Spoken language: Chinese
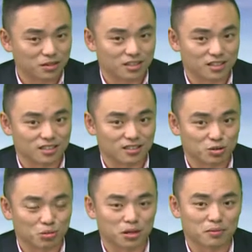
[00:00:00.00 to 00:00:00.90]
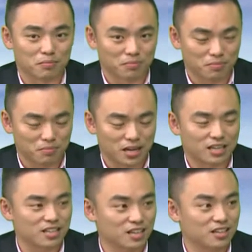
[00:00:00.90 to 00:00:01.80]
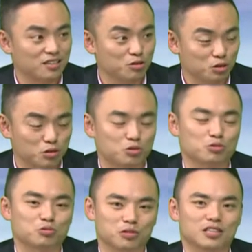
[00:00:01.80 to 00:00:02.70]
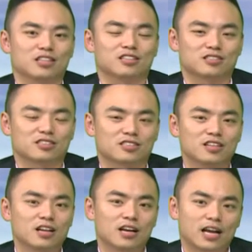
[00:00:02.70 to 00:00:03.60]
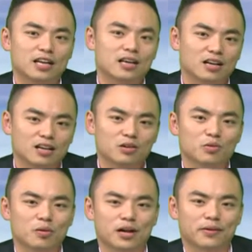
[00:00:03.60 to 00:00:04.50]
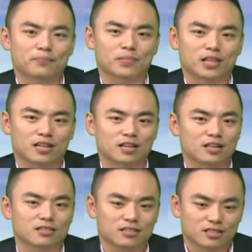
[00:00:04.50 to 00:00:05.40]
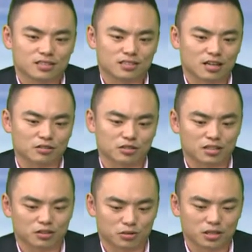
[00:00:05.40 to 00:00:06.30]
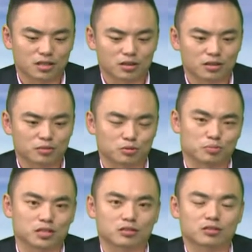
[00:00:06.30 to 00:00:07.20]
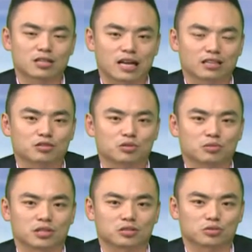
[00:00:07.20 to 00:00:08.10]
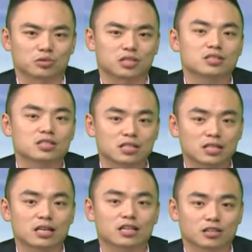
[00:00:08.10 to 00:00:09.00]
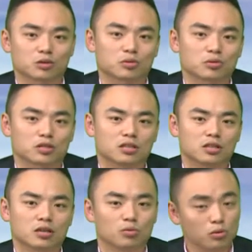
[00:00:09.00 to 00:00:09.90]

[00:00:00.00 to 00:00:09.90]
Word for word: 那么的，对不对？每天去注意是。哎，那另外，刚刚艾莎老师你有提到一个就比较大的重点，就是说其实现在也很多人，